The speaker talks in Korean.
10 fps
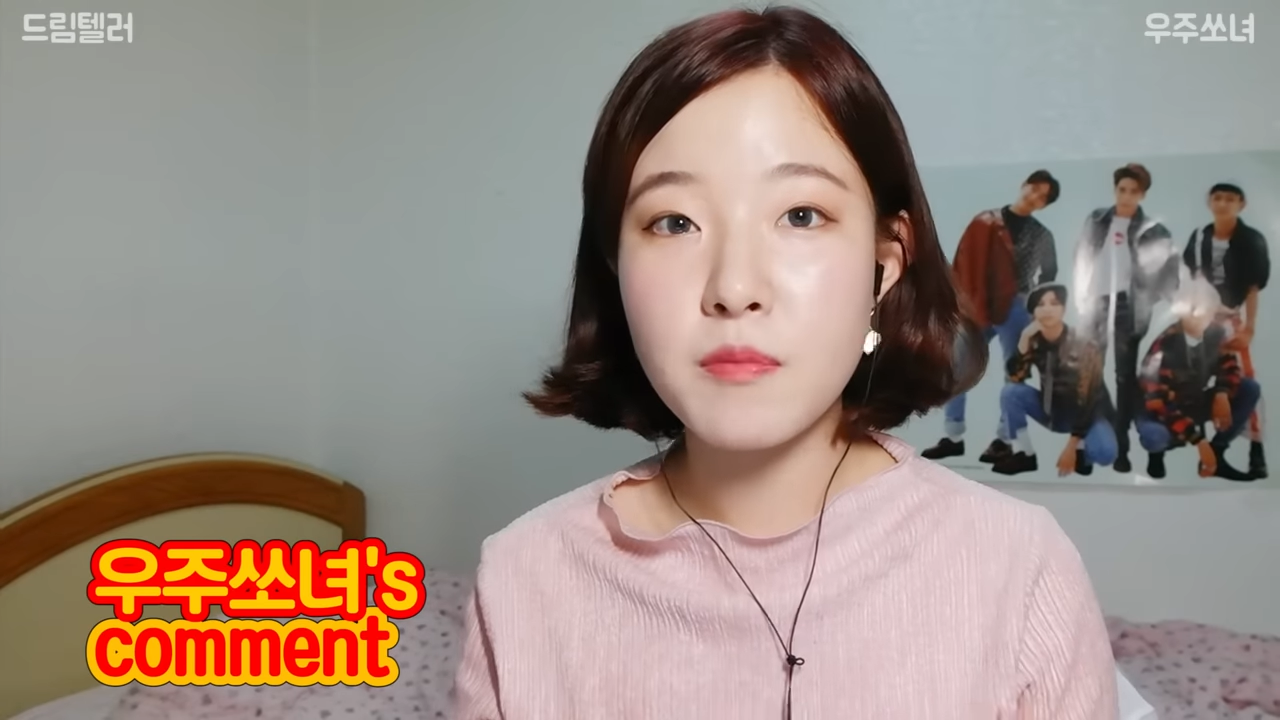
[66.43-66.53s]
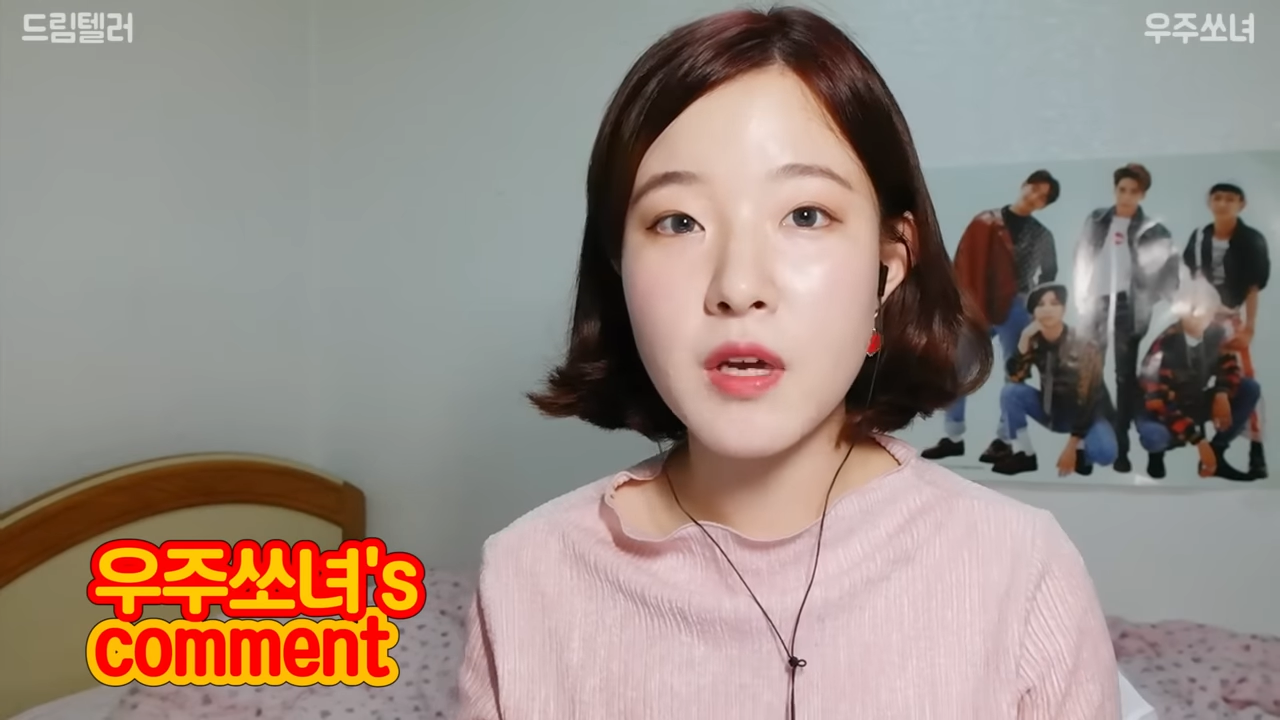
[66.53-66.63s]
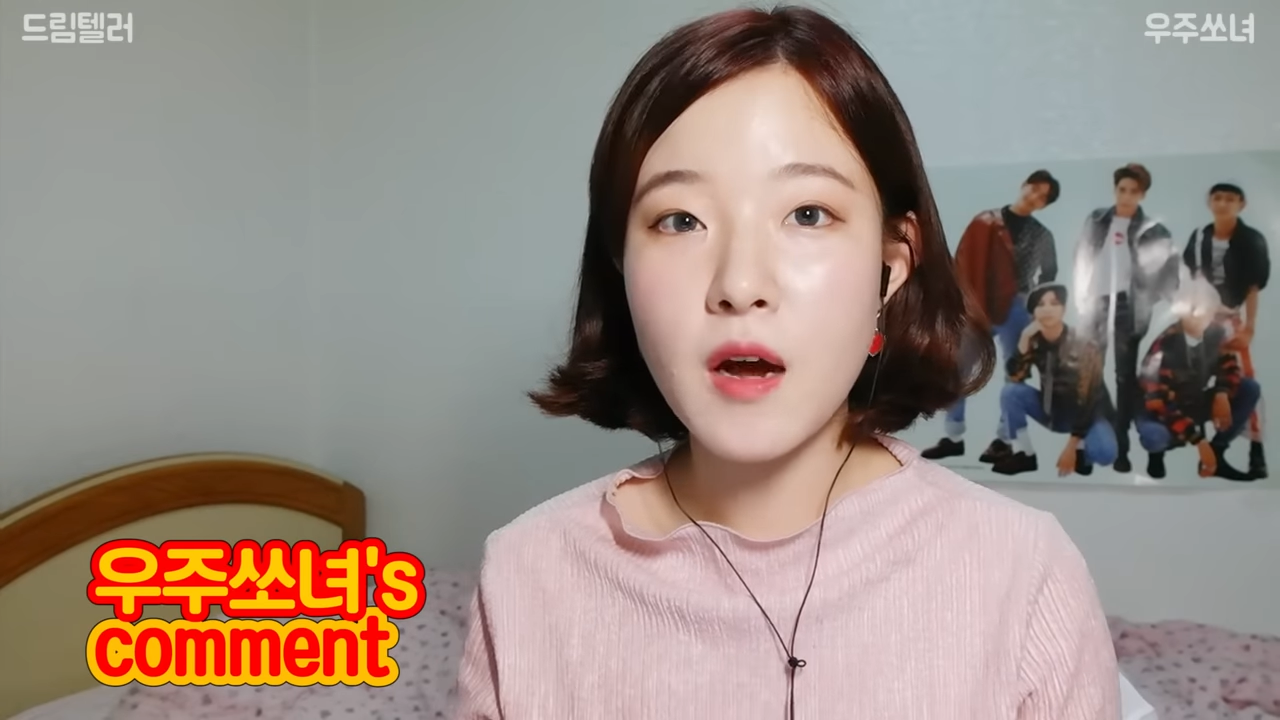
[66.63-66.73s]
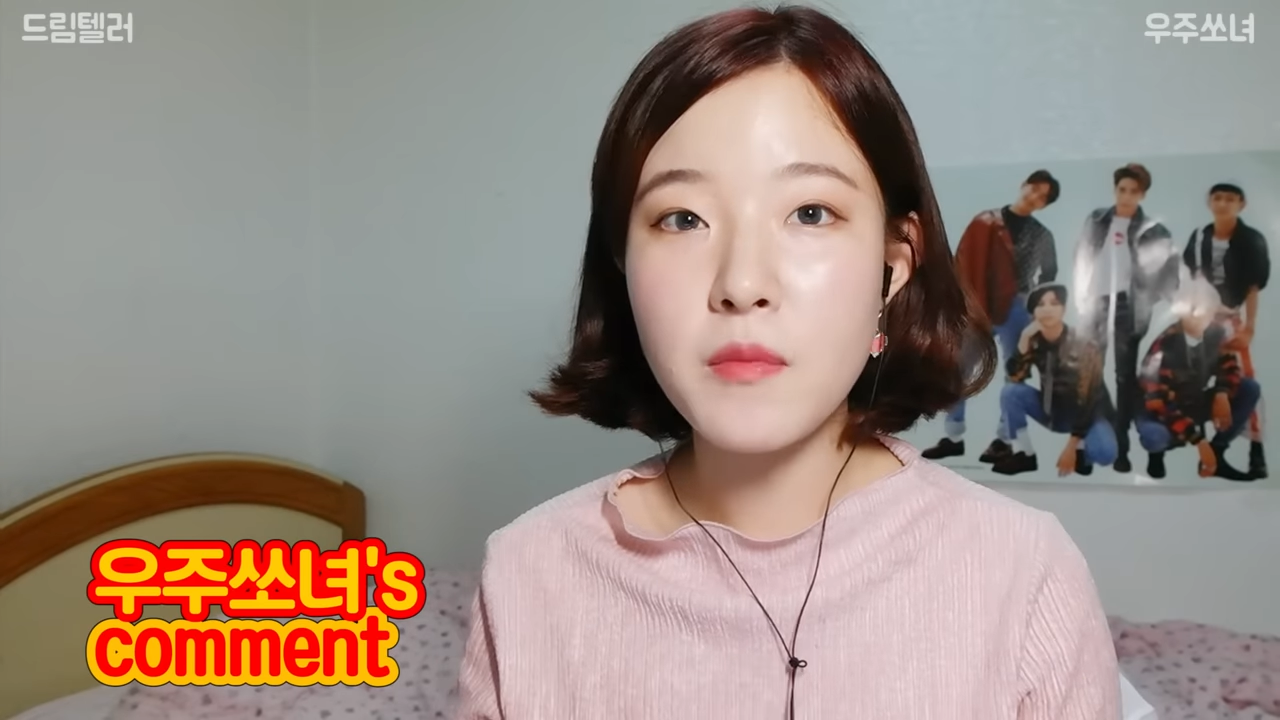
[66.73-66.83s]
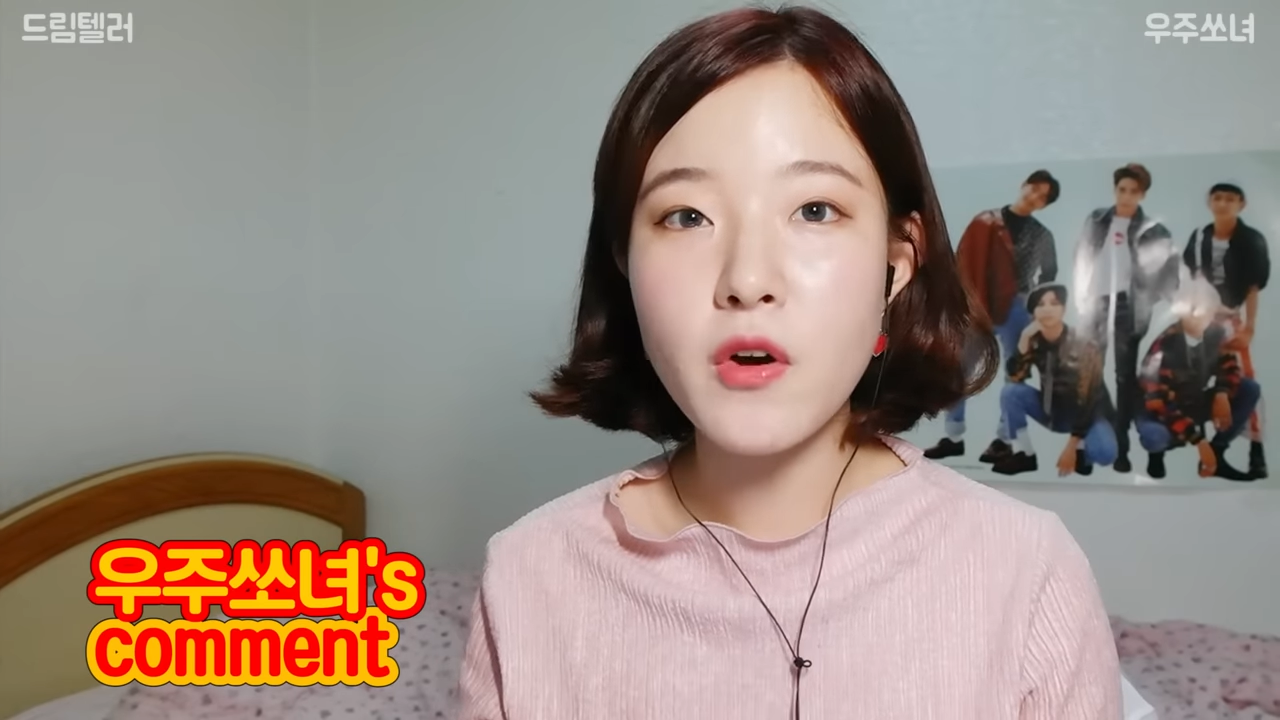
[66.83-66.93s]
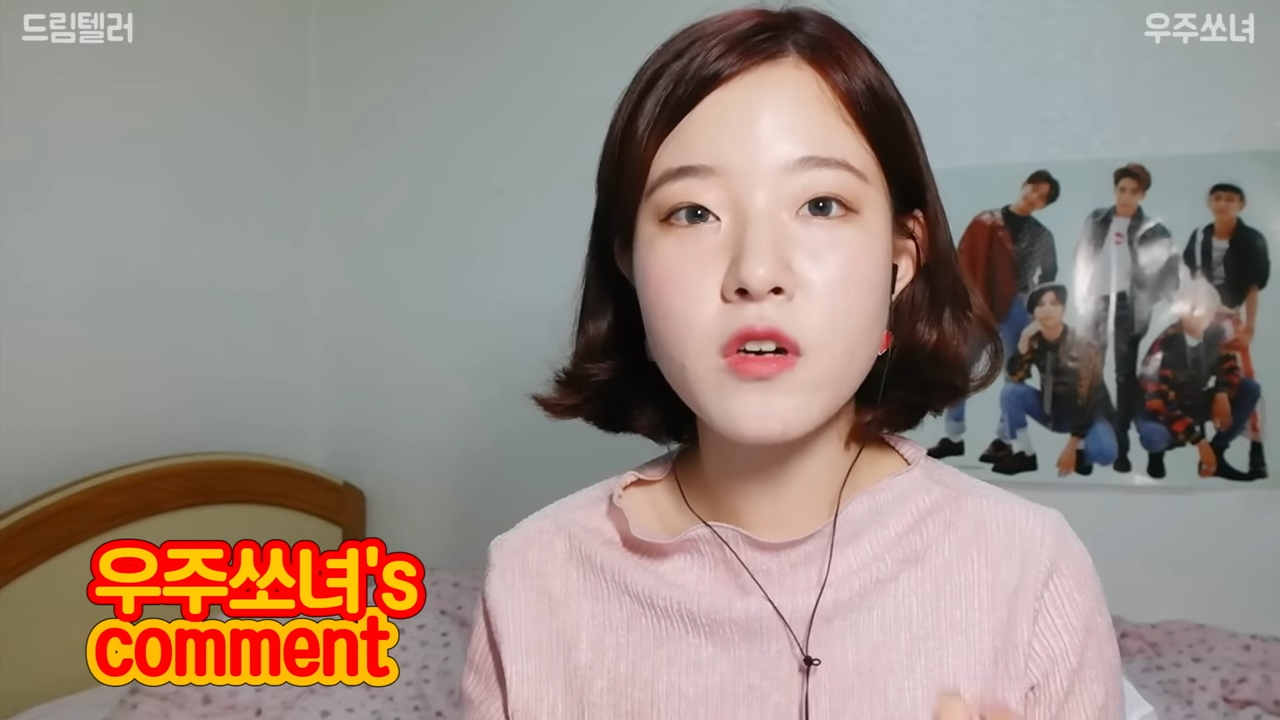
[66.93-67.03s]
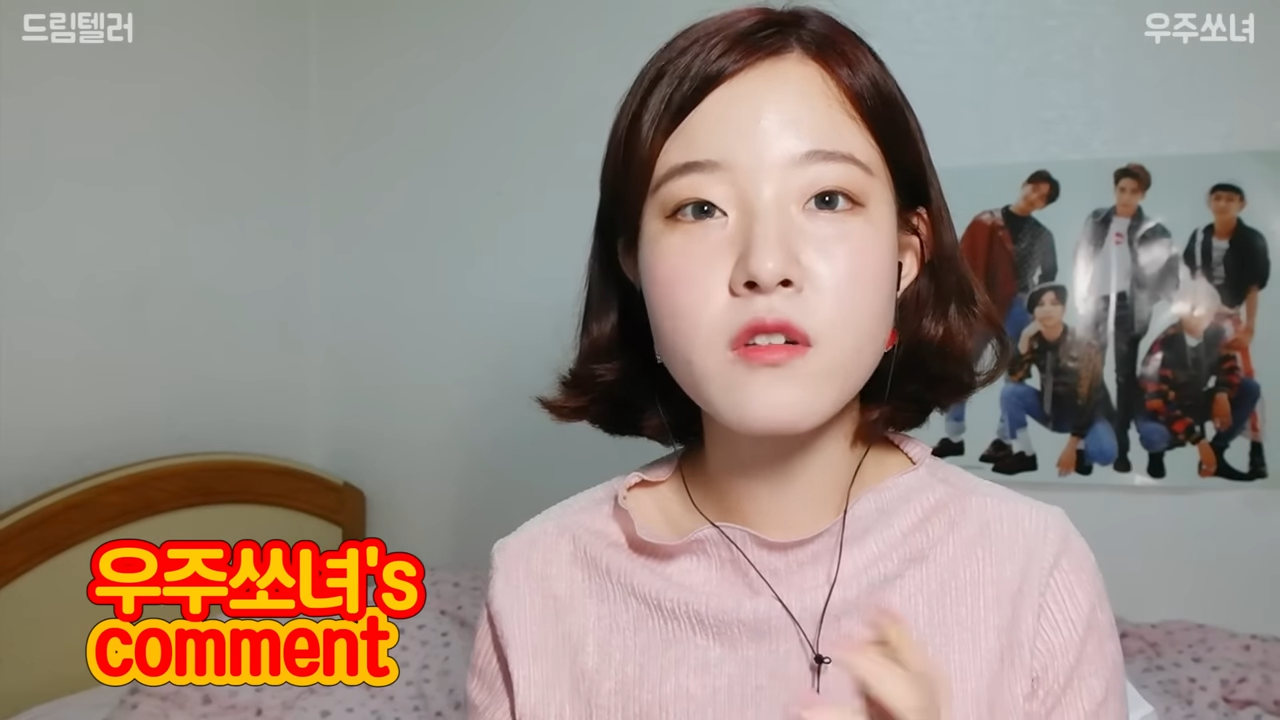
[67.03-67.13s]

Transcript: 비하면